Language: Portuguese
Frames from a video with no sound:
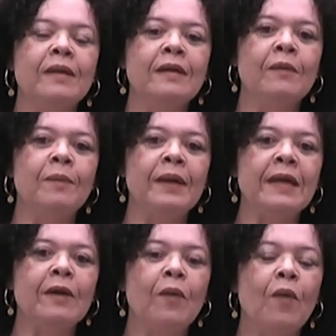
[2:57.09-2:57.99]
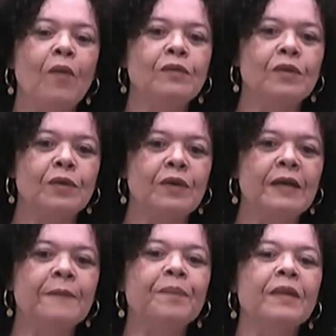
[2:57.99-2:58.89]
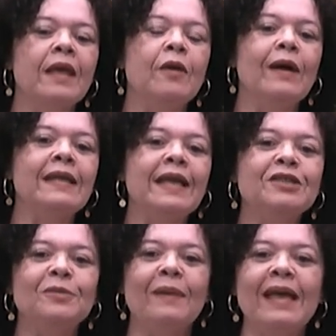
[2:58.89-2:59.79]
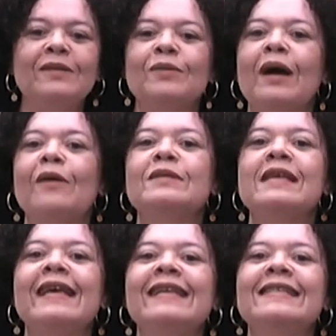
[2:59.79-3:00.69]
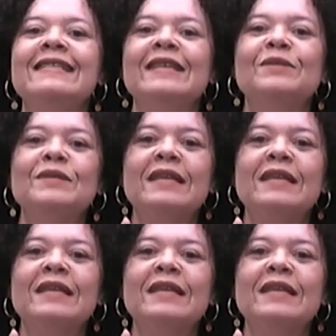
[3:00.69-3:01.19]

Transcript: não perca o controle e o atendimento aos requisitos